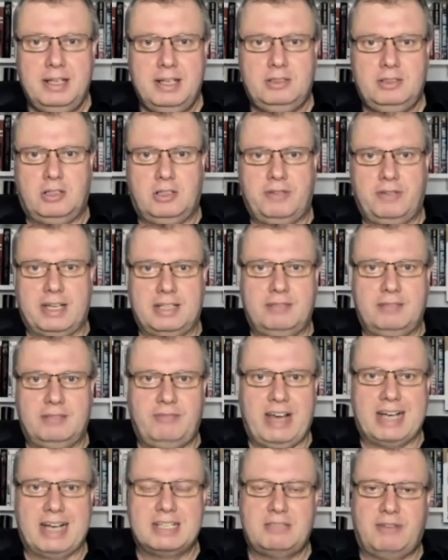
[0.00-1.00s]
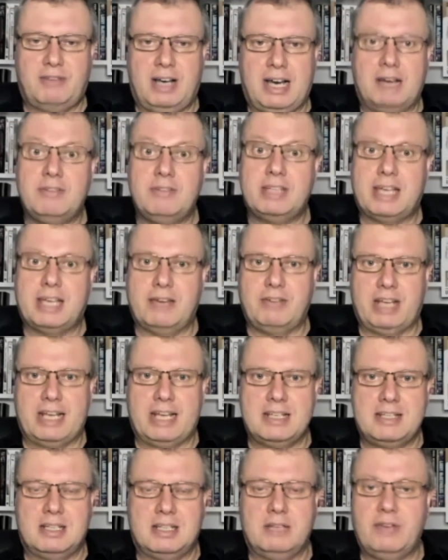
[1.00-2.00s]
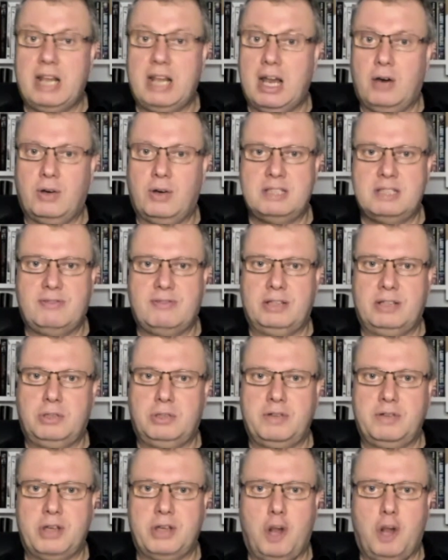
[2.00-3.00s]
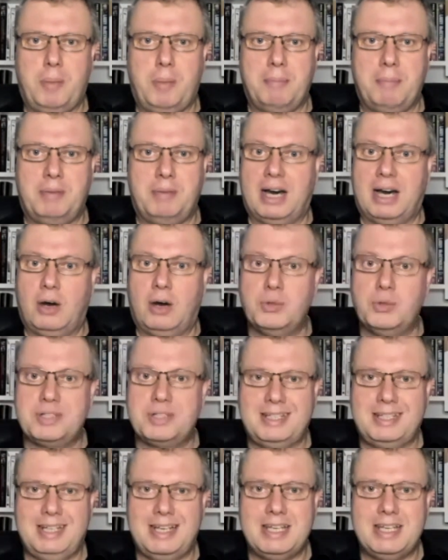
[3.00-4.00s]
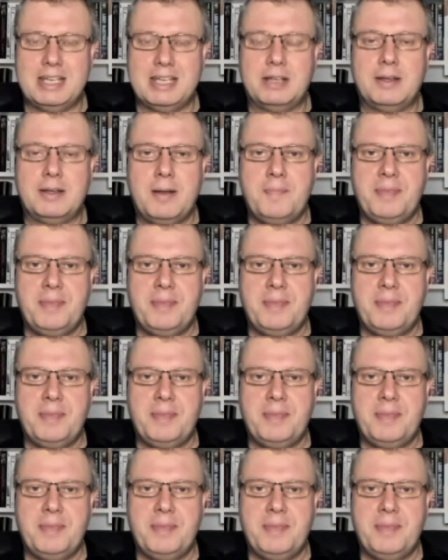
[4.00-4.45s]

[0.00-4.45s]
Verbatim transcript: Dort werden Werksfahrer wie Kevin Estre, wie Laurenz Fantor, wie Earl ausgeliehen.